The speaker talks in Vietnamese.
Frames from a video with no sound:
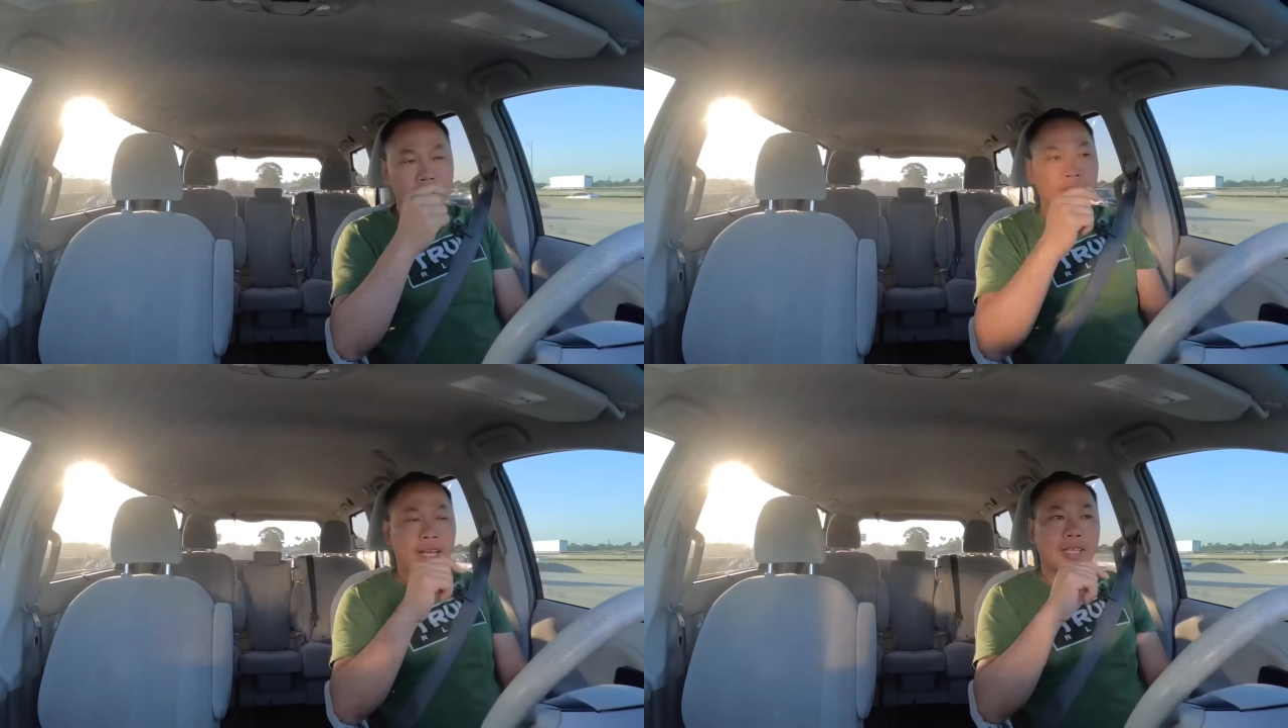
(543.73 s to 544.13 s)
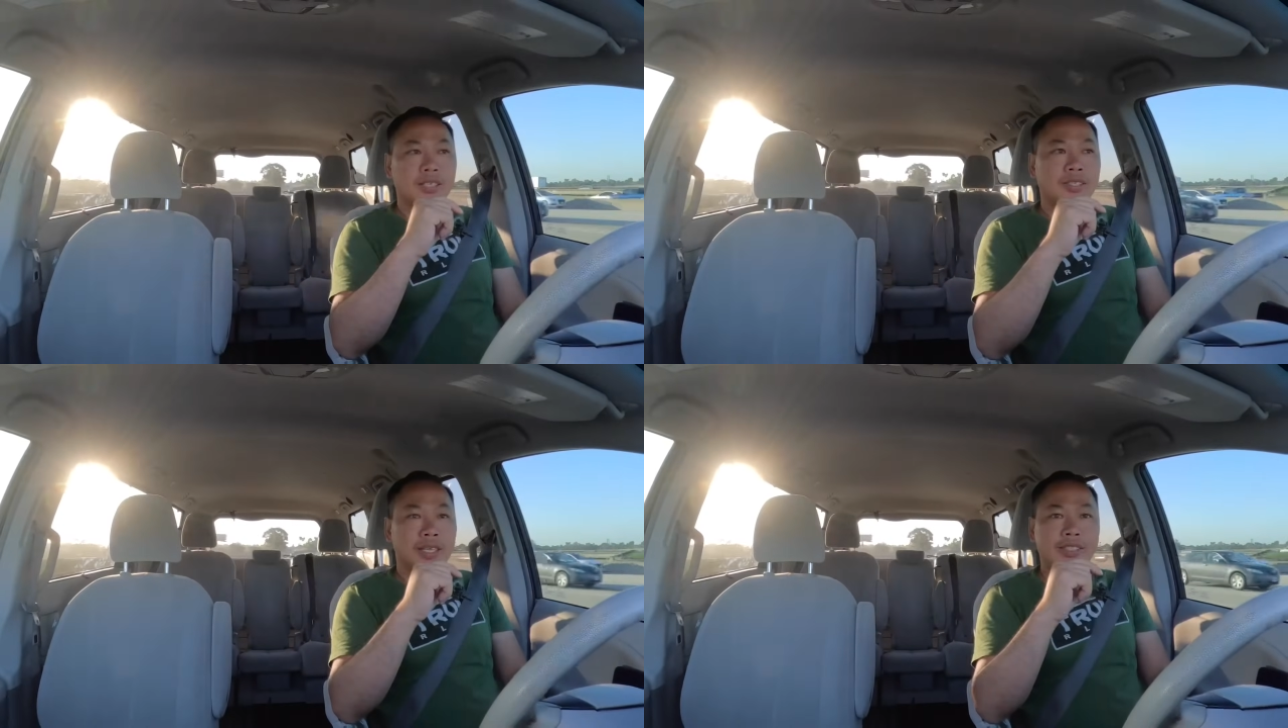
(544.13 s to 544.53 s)
vậy ta
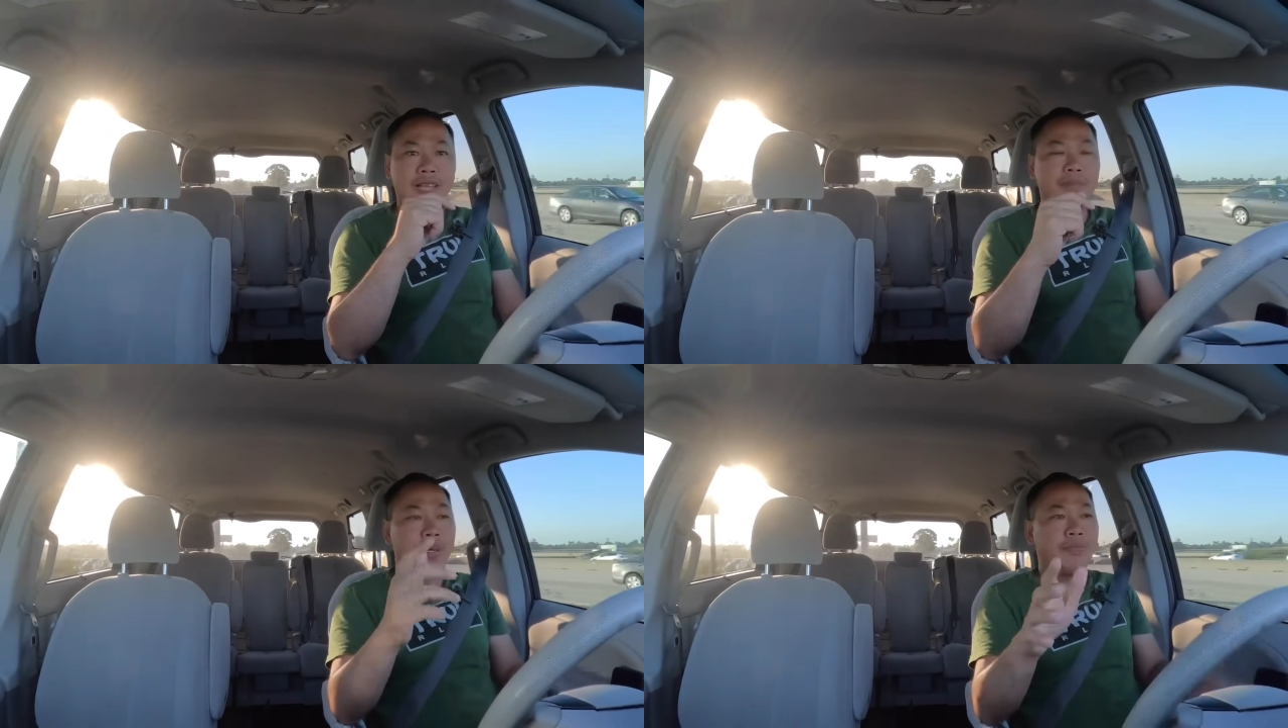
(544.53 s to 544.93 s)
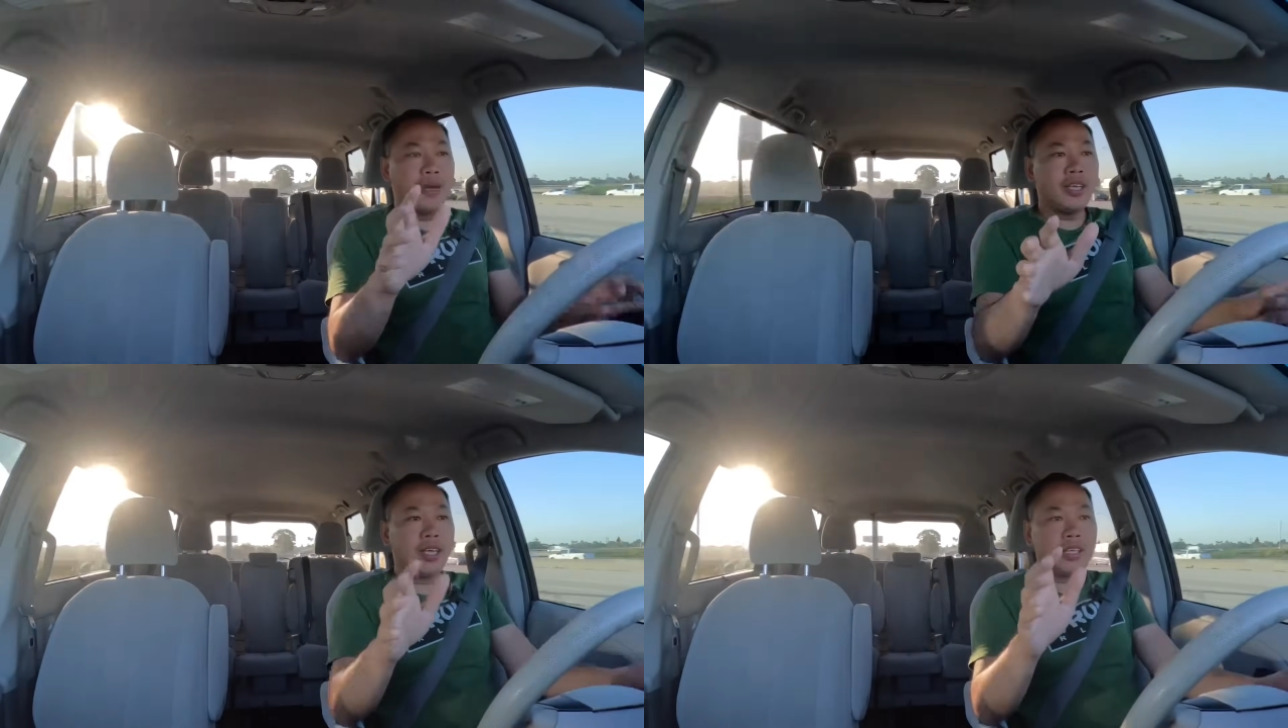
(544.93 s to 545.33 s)
tại sao mình
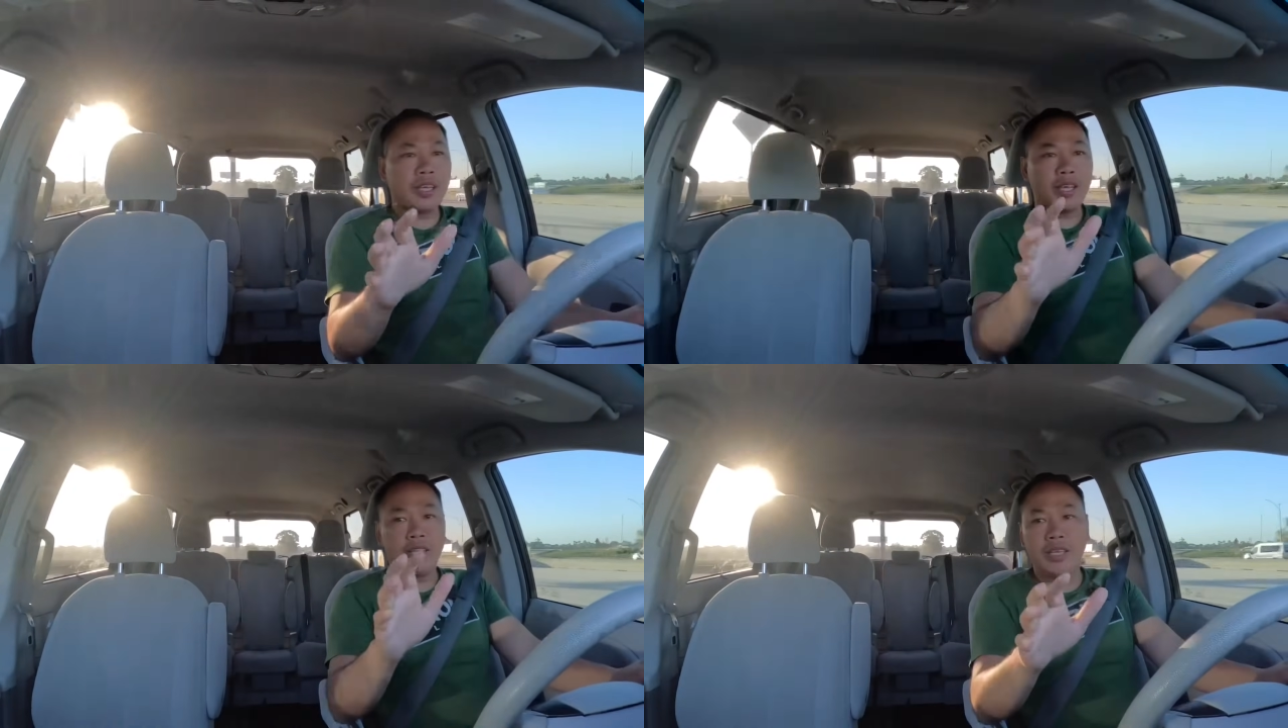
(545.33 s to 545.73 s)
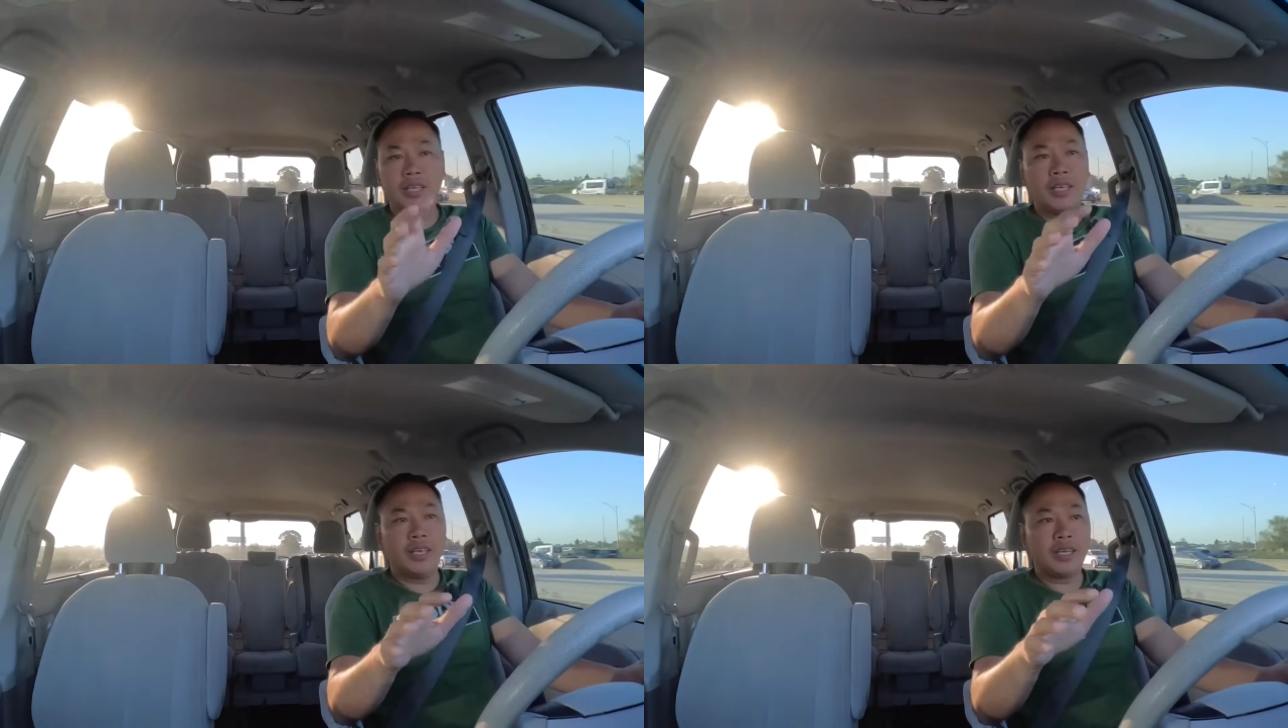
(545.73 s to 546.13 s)
bị cái cái
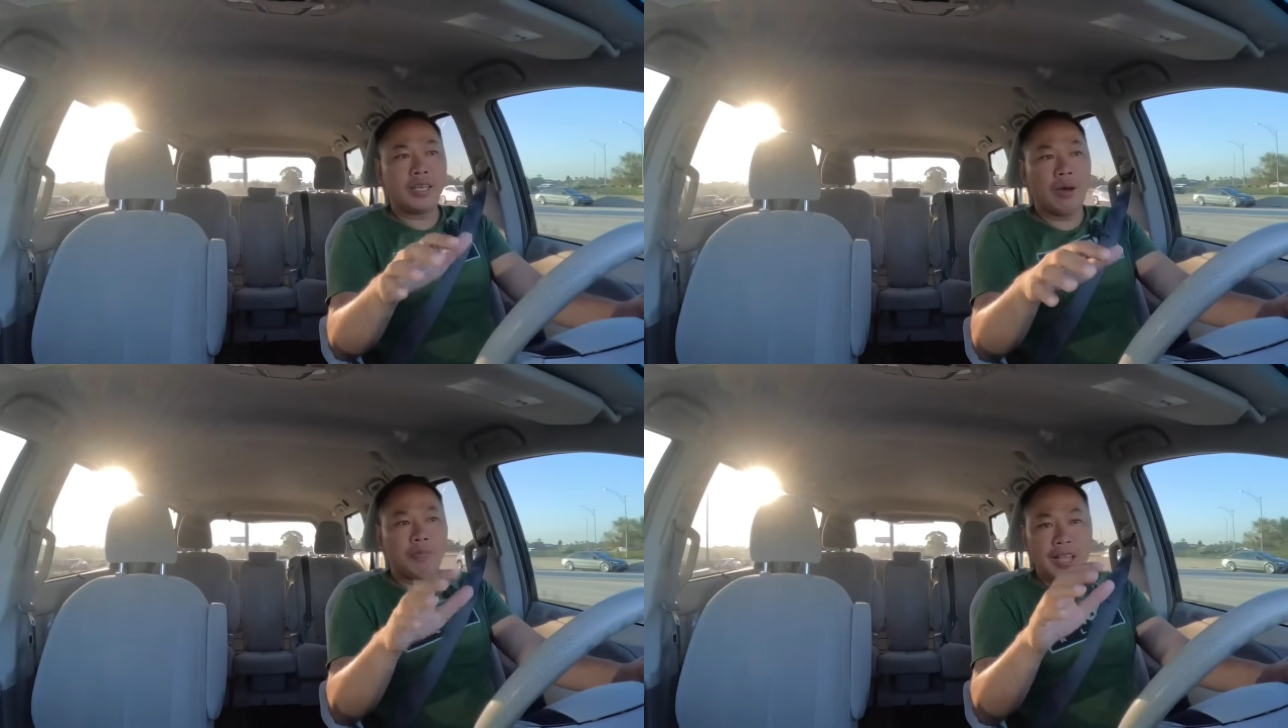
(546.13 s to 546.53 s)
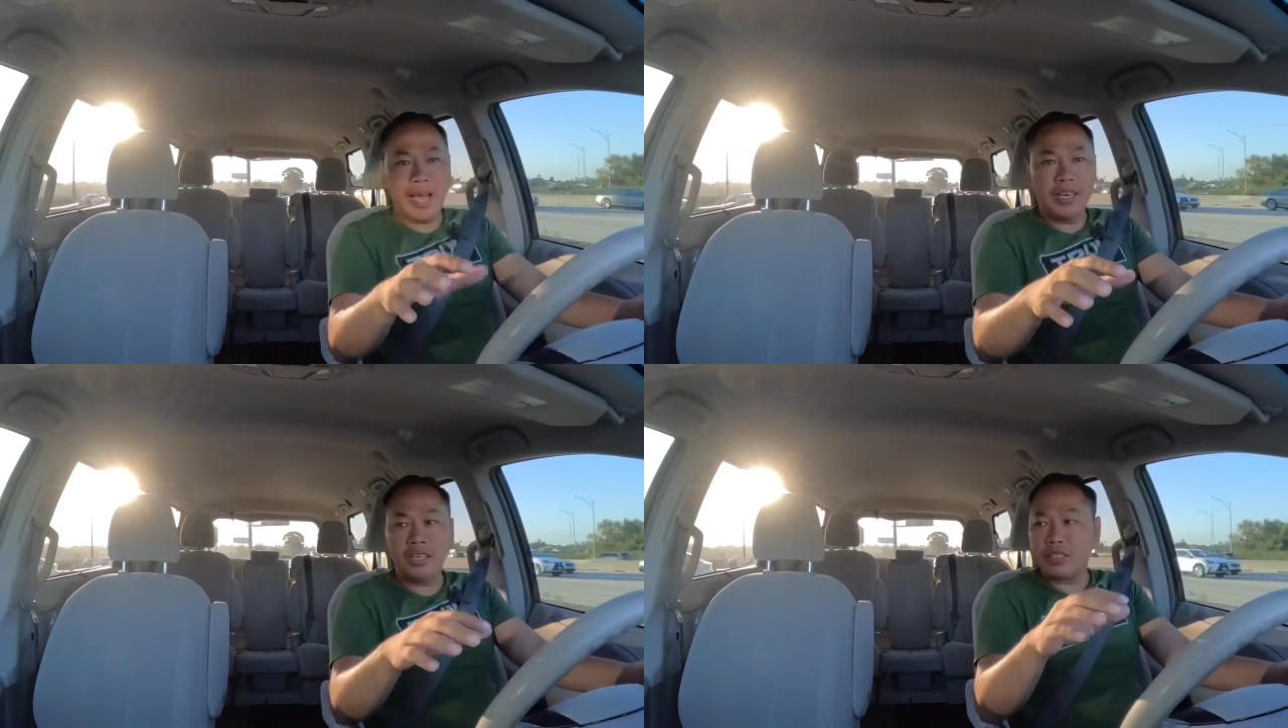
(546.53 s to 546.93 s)
cái cái động
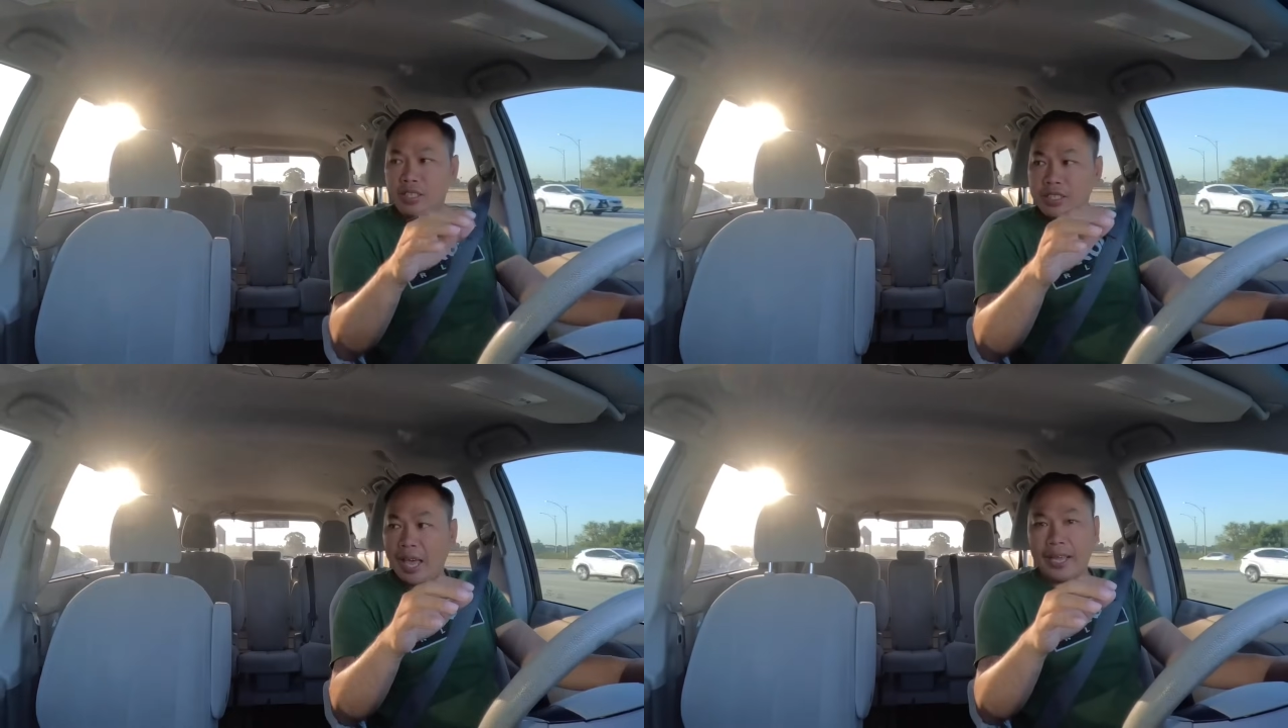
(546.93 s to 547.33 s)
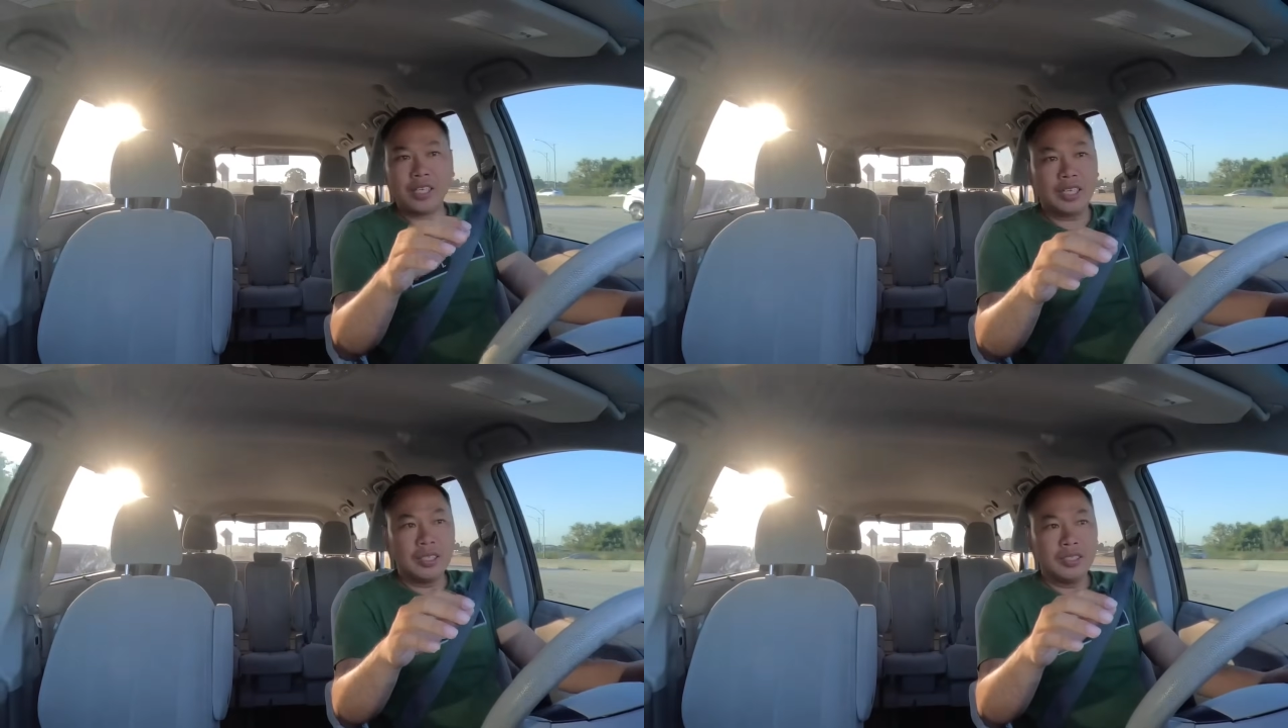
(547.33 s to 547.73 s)
thái đó cái tình trạng
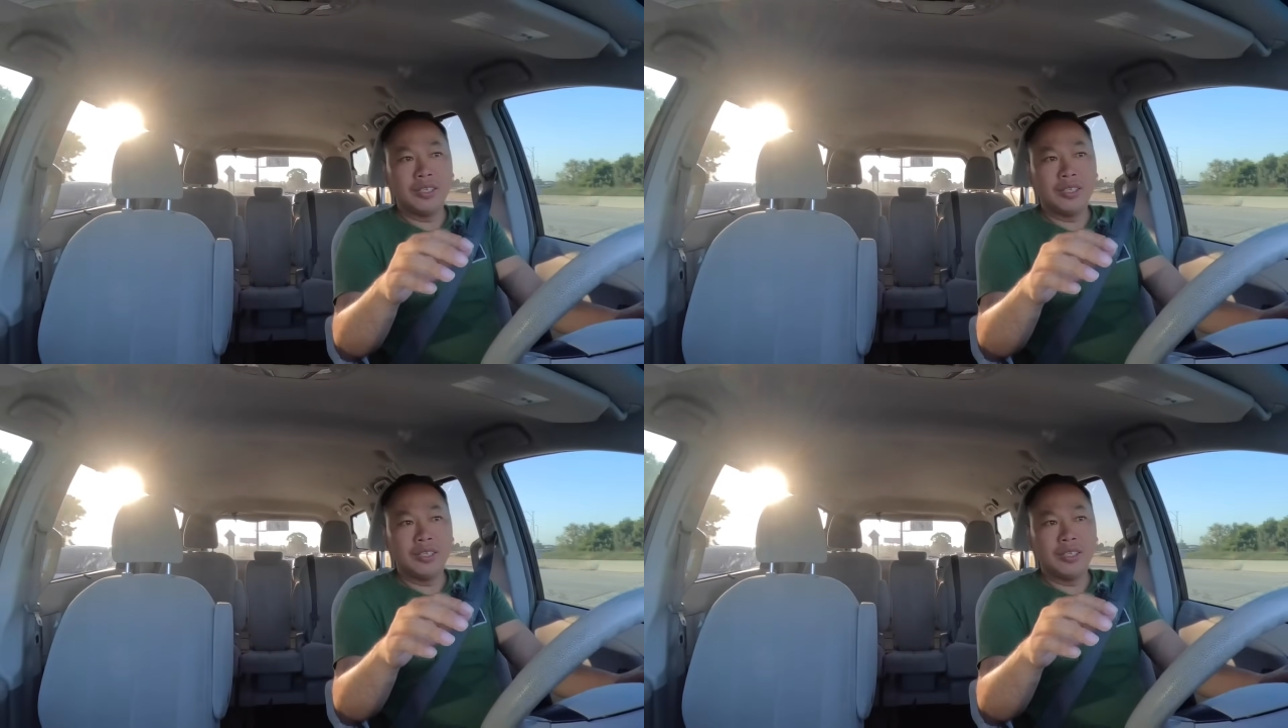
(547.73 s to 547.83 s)
đó